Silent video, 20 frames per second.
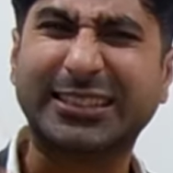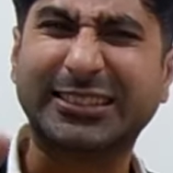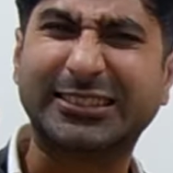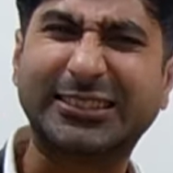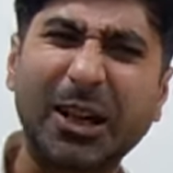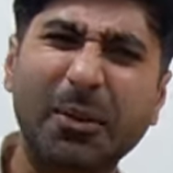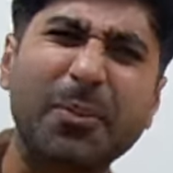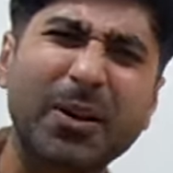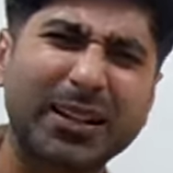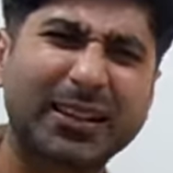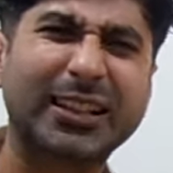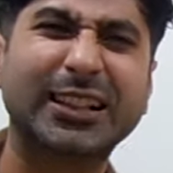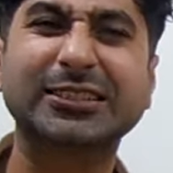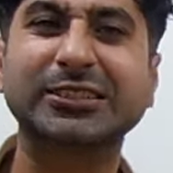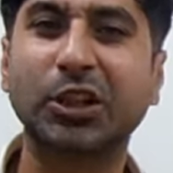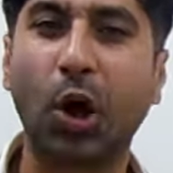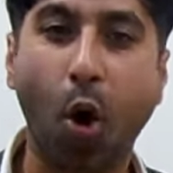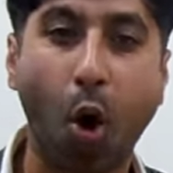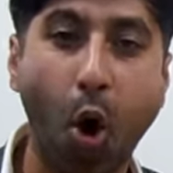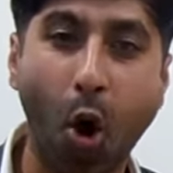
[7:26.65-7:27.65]
एक
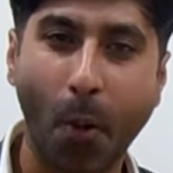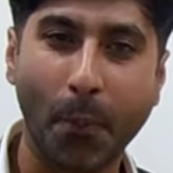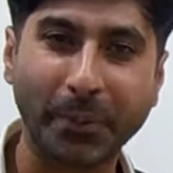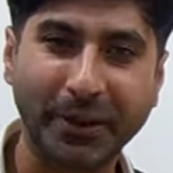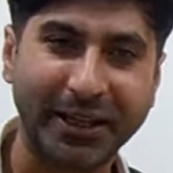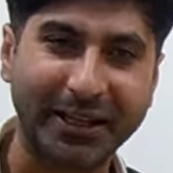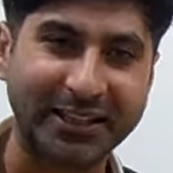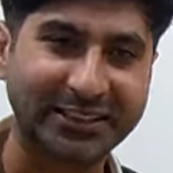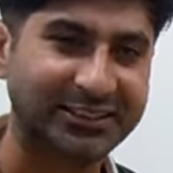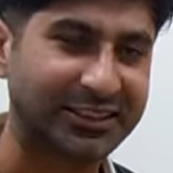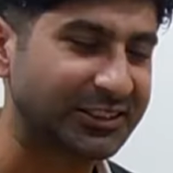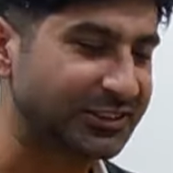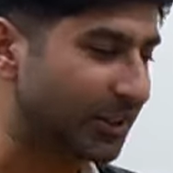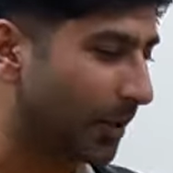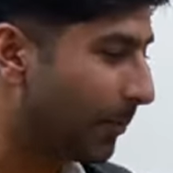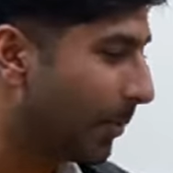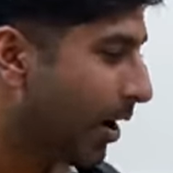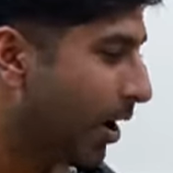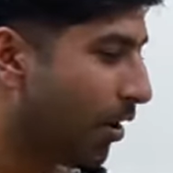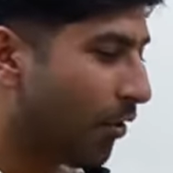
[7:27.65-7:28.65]
जबरदस्त होम थिएटर
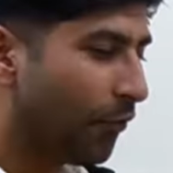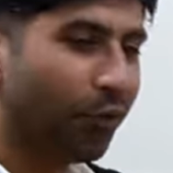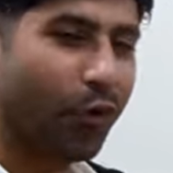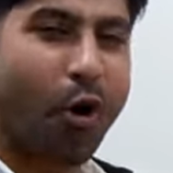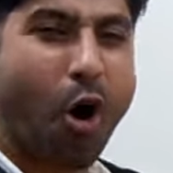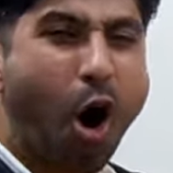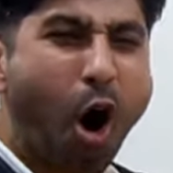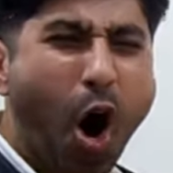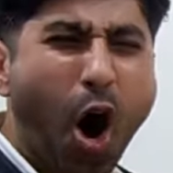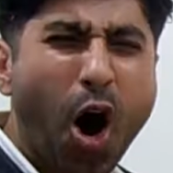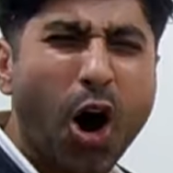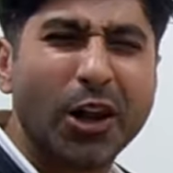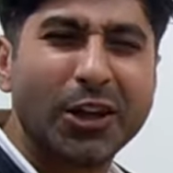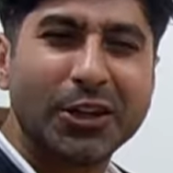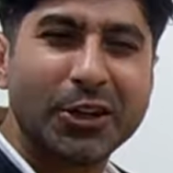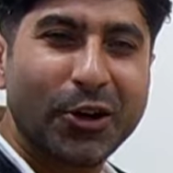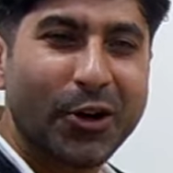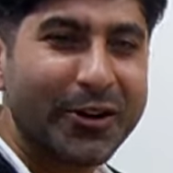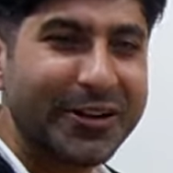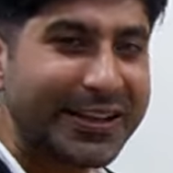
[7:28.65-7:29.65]
सिस्टम फॉर
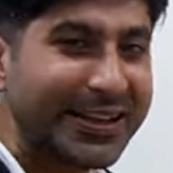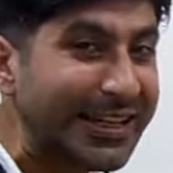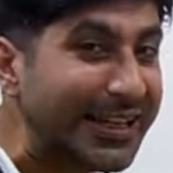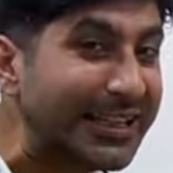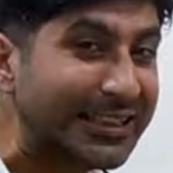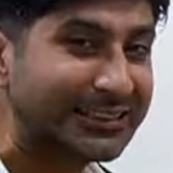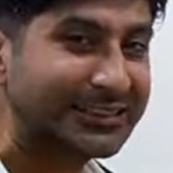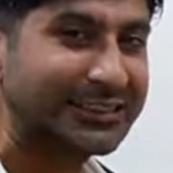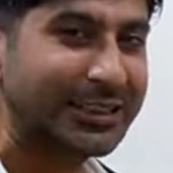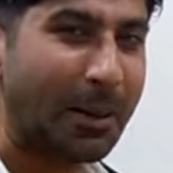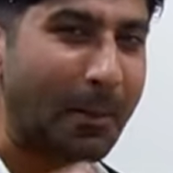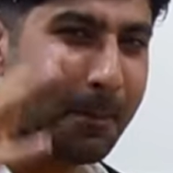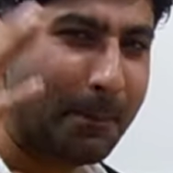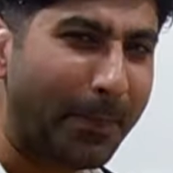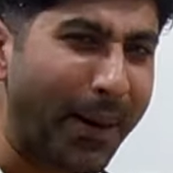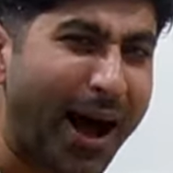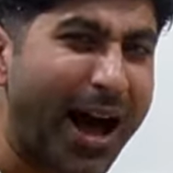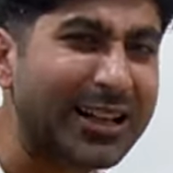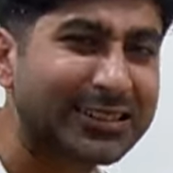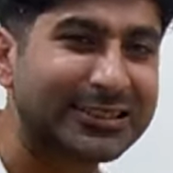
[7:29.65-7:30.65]
ऑल योर नीड्स
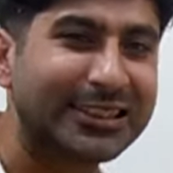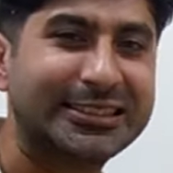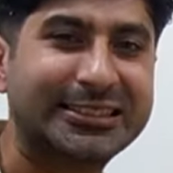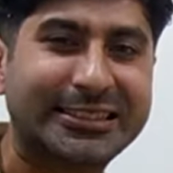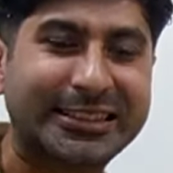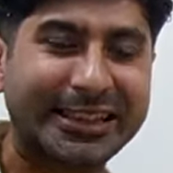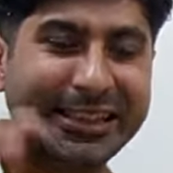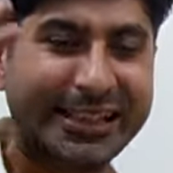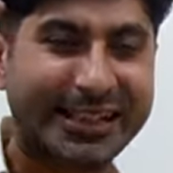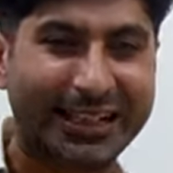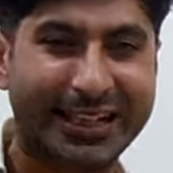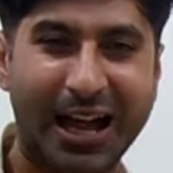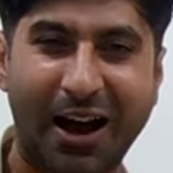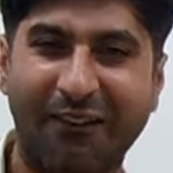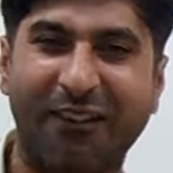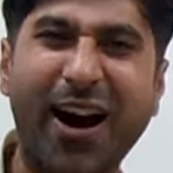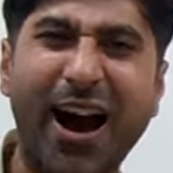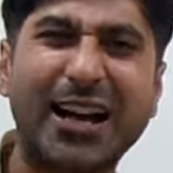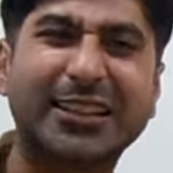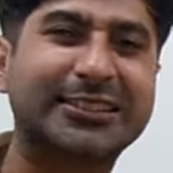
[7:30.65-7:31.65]
बास अच्छी
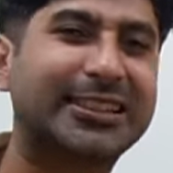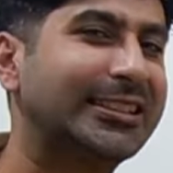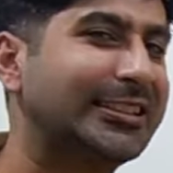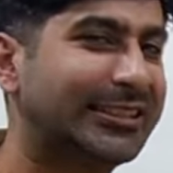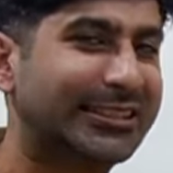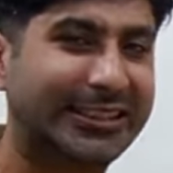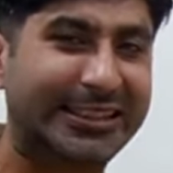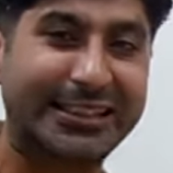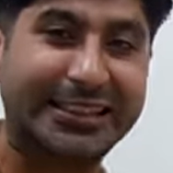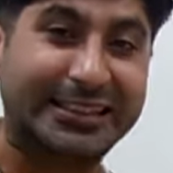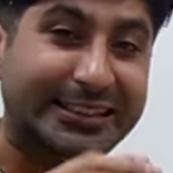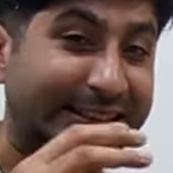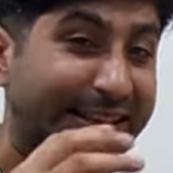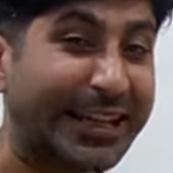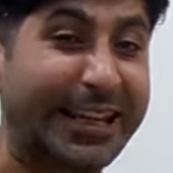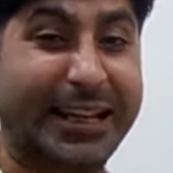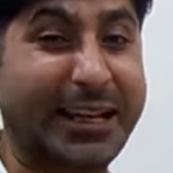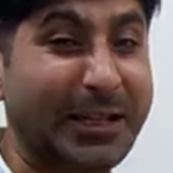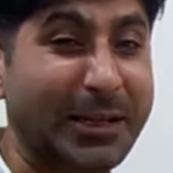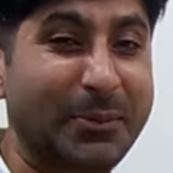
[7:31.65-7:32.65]
आवाज अच्छी
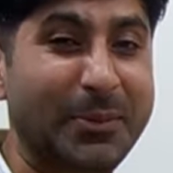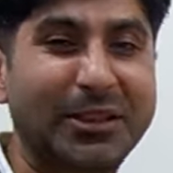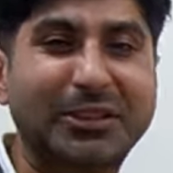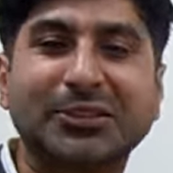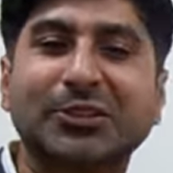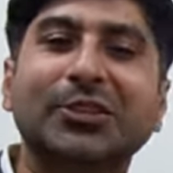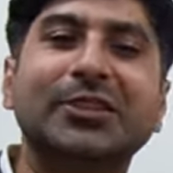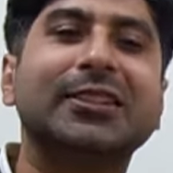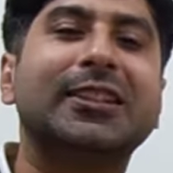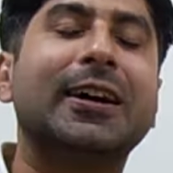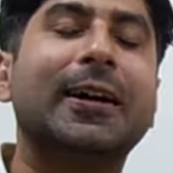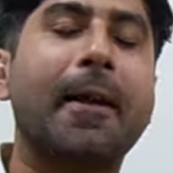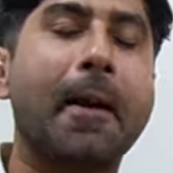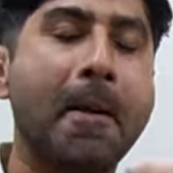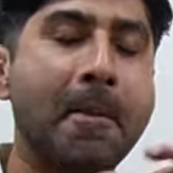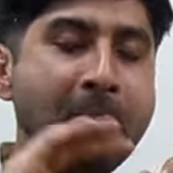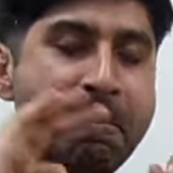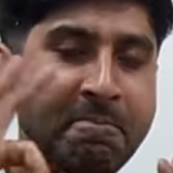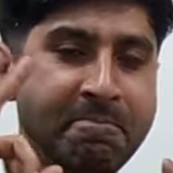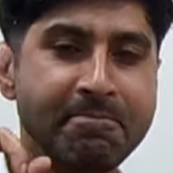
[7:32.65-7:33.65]
देखने में सुंदर
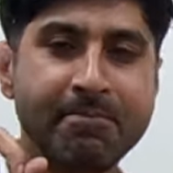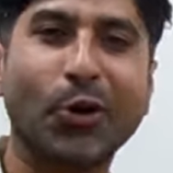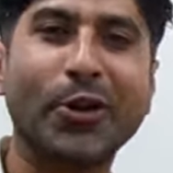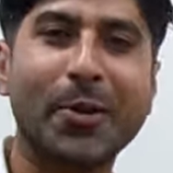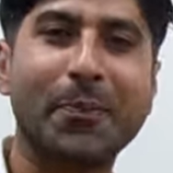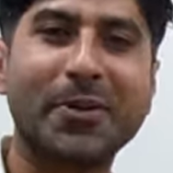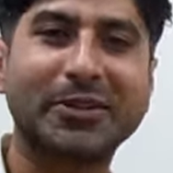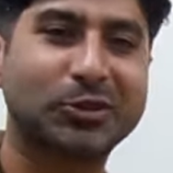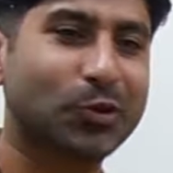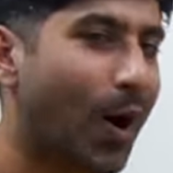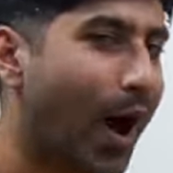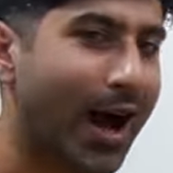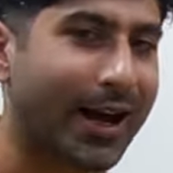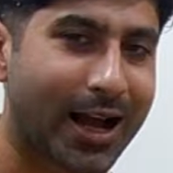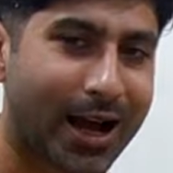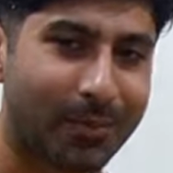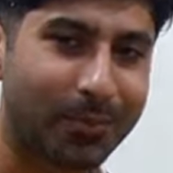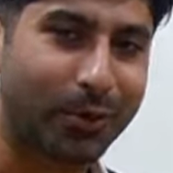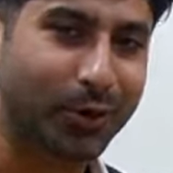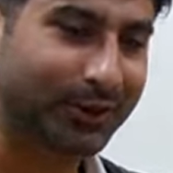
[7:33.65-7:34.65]
सोने पे
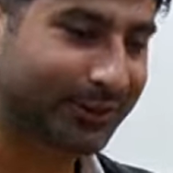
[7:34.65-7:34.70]
सुहागा